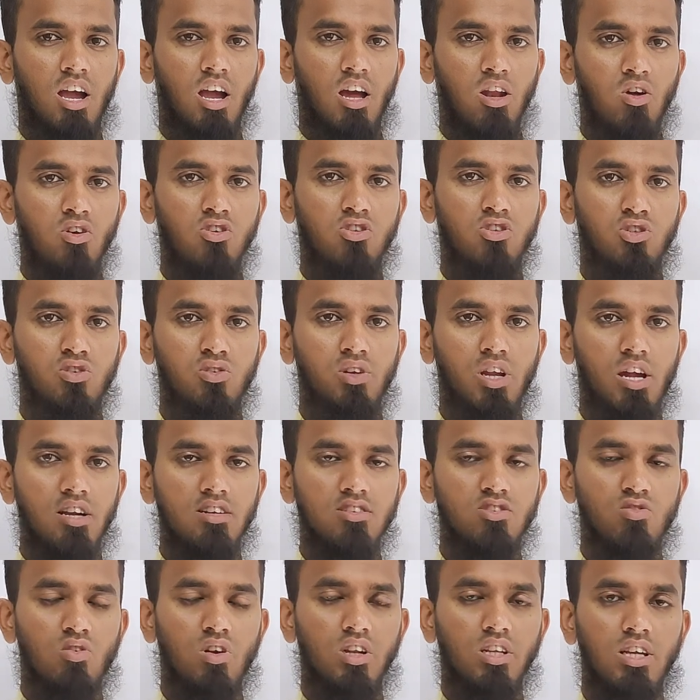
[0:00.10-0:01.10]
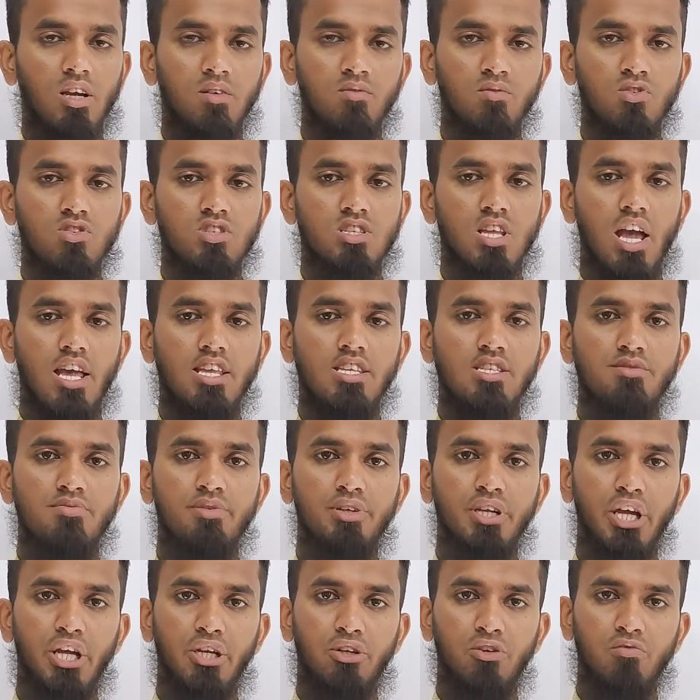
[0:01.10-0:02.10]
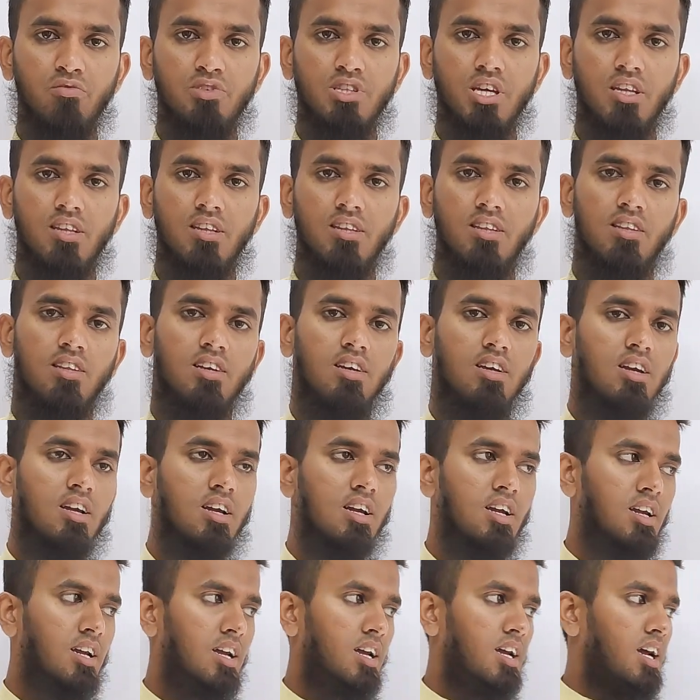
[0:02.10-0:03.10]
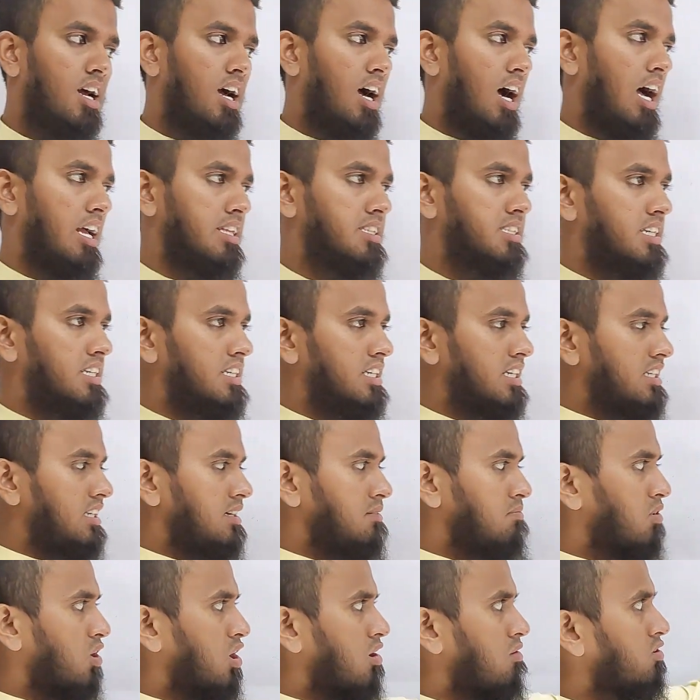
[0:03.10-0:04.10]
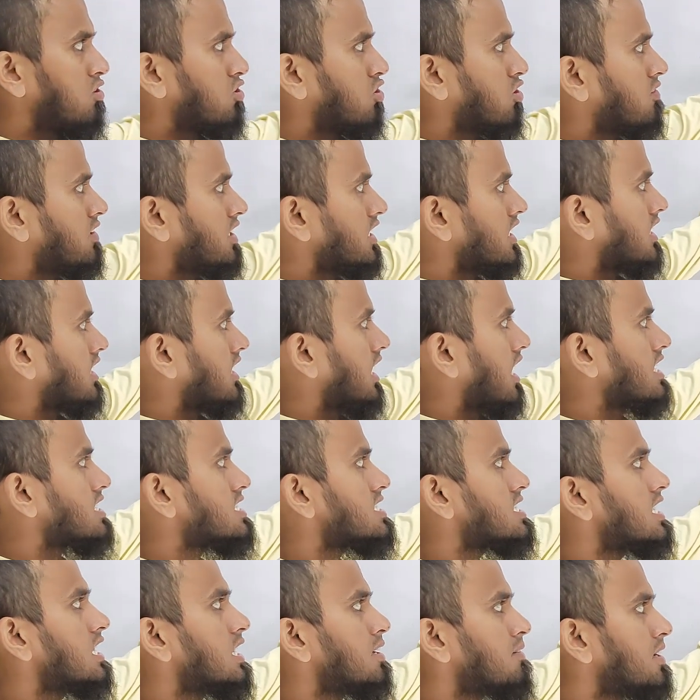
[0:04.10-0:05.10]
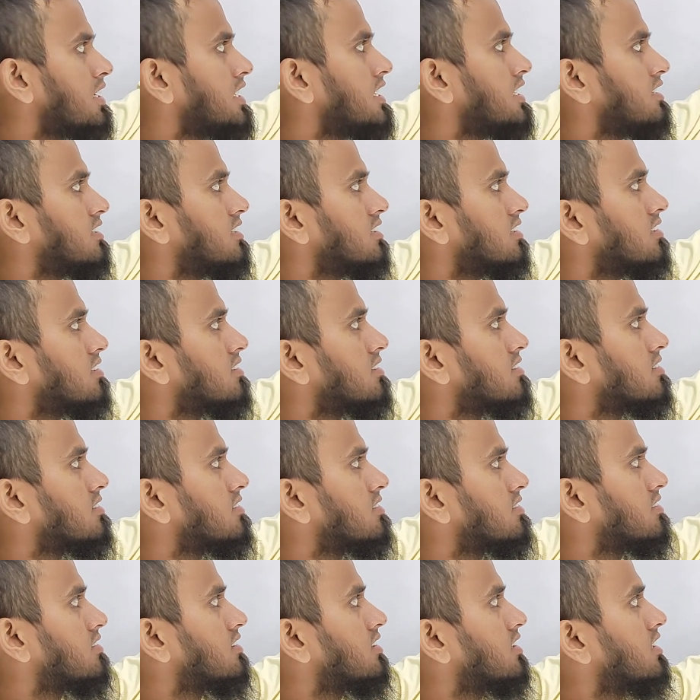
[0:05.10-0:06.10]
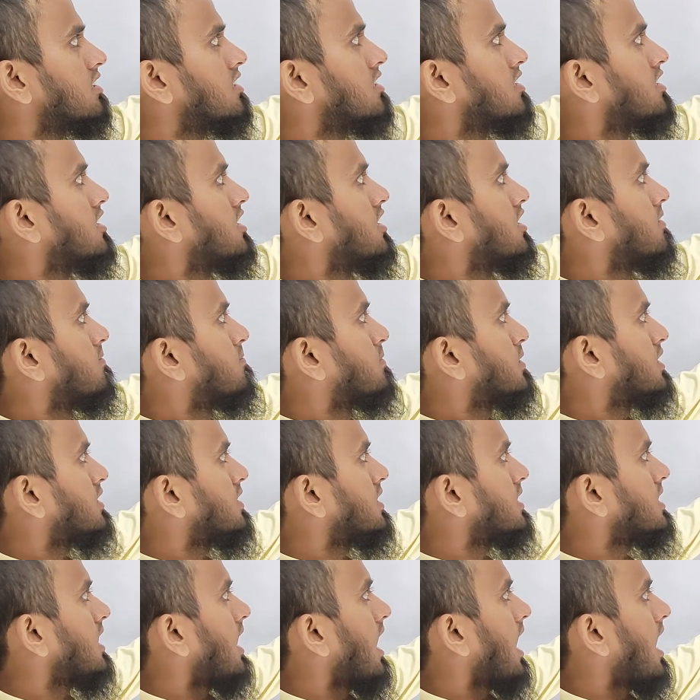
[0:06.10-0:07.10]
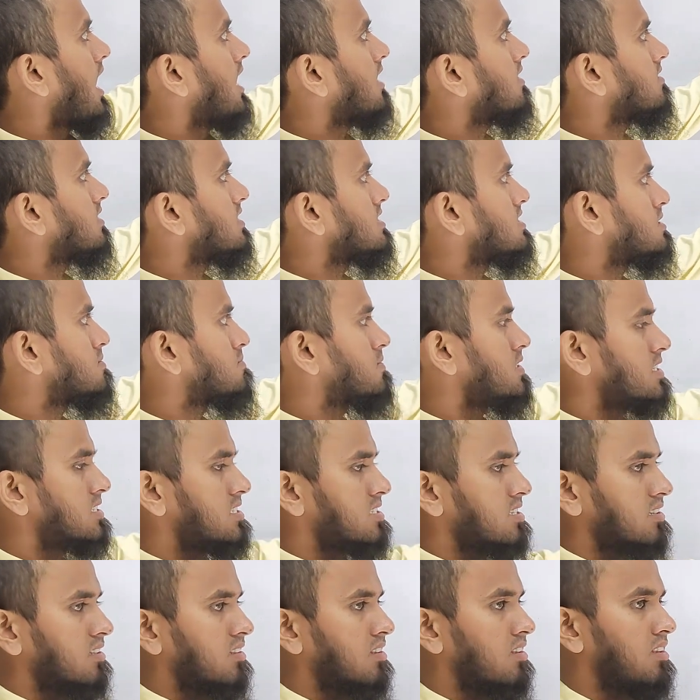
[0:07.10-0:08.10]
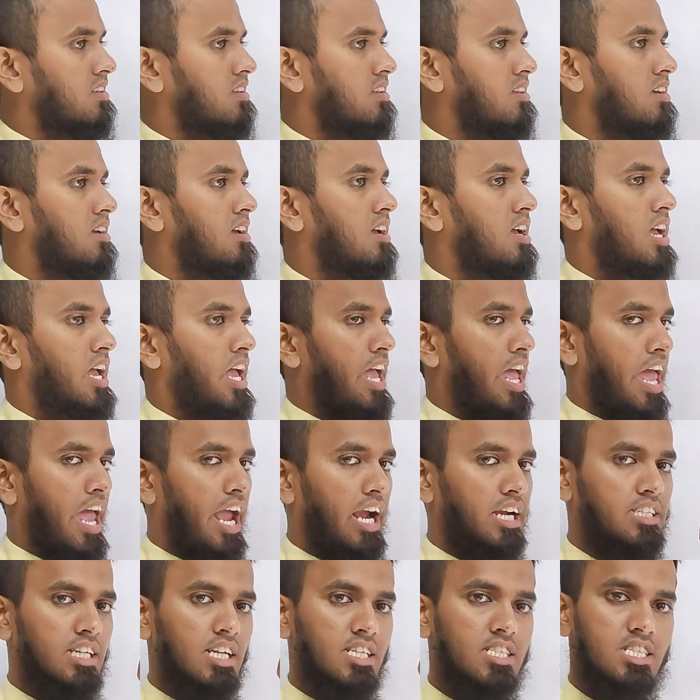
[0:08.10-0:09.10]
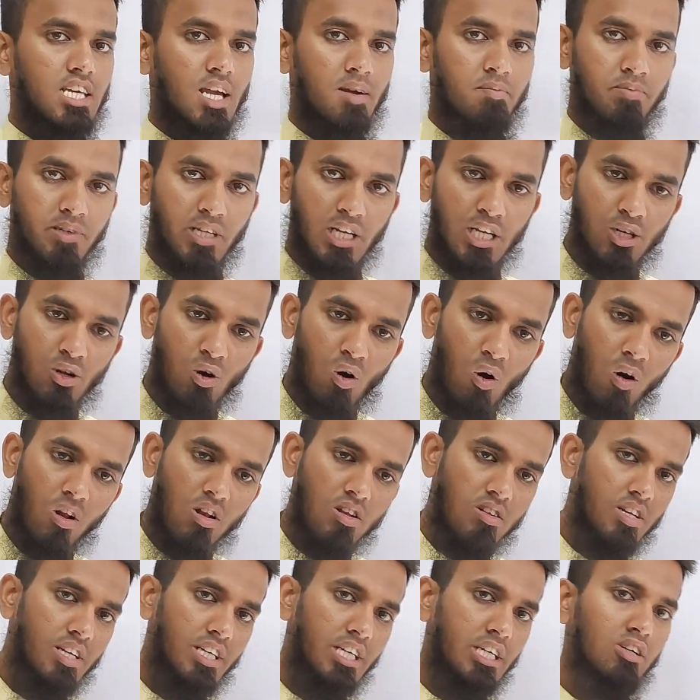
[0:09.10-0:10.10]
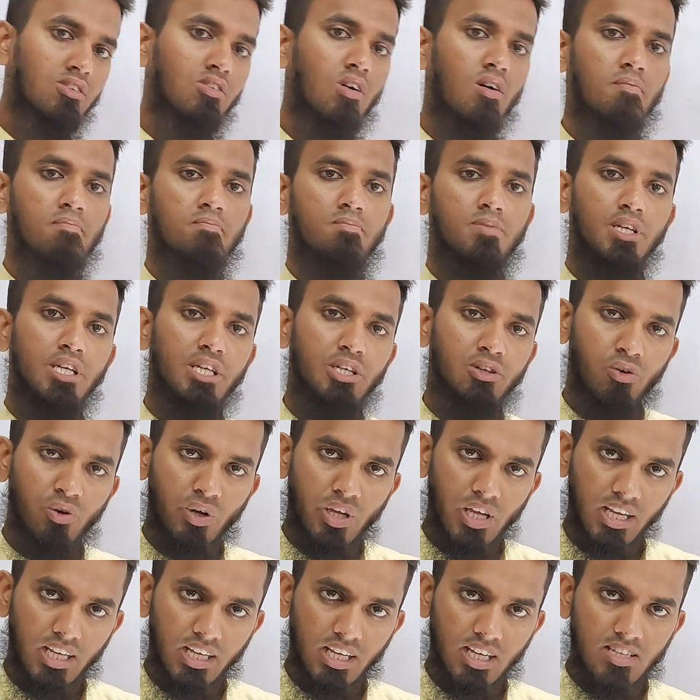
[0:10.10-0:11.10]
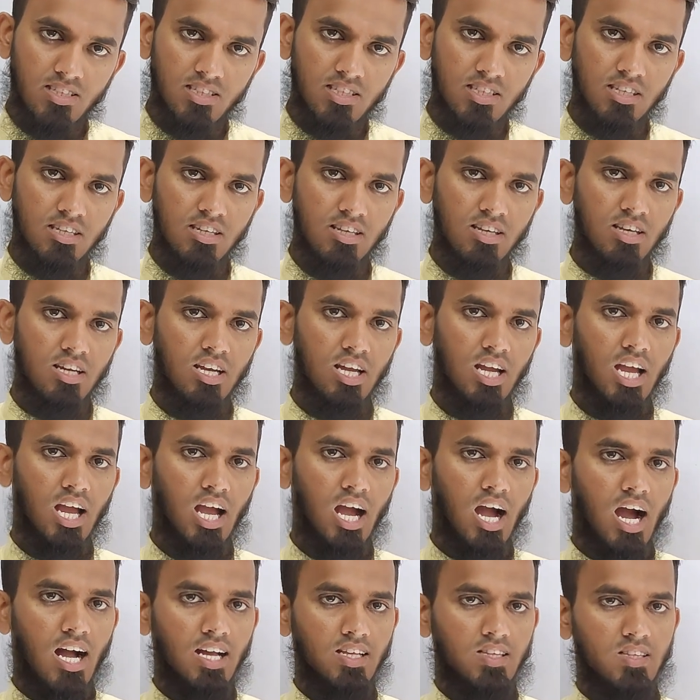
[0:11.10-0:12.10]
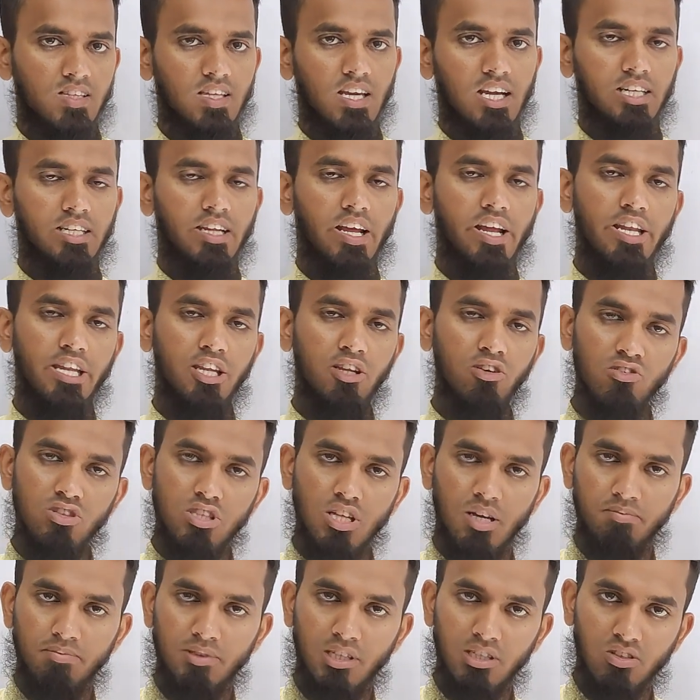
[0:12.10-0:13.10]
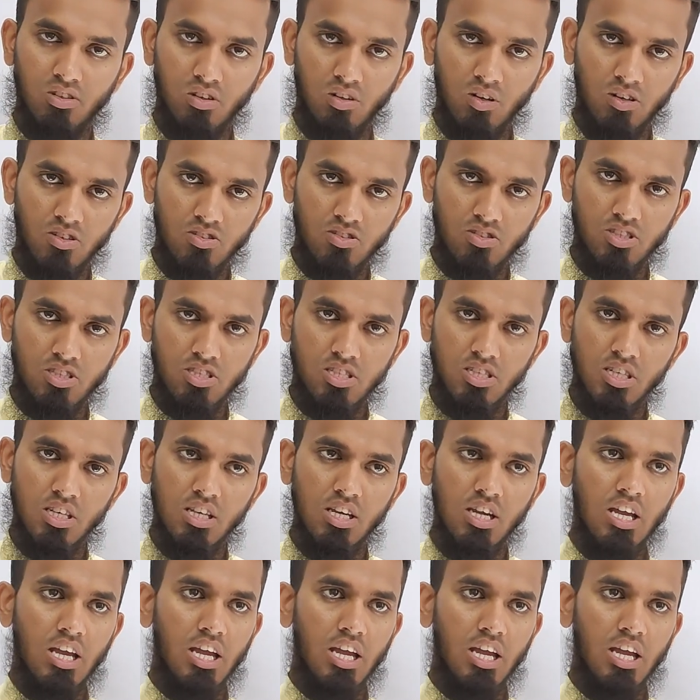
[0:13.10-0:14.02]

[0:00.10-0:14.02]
হ্যালো স্টুডেন্টস ওয়েলকাম টু সায়েন্স ভিটা ইউটিউব চ্যানেল আজকে যেটা পড়াবো তোমাদের ক্লাস ইলেভেনের ব্রিদিং অ্যান্ড রেসপিরেশন একটা চ্যাপ্টার অলরেডি কমপ্লিট হয়ে গেছে আজকে একটা নিউ চ্যাপ্টার ধরা হচ্ছে